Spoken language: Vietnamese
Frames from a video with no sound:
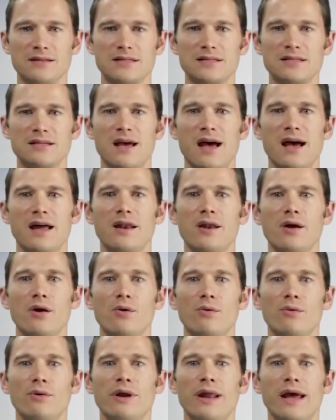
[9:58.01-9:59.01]
còn được biết
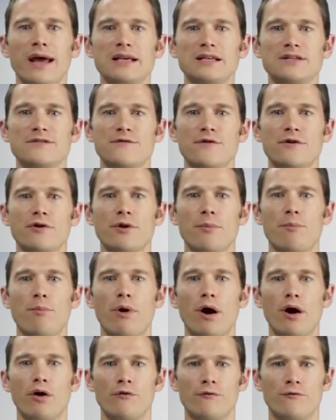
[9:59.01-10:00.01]
đến như là chất chống
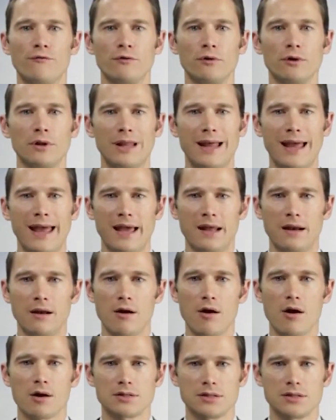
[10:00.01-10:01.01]
oxy hóa rất mạnh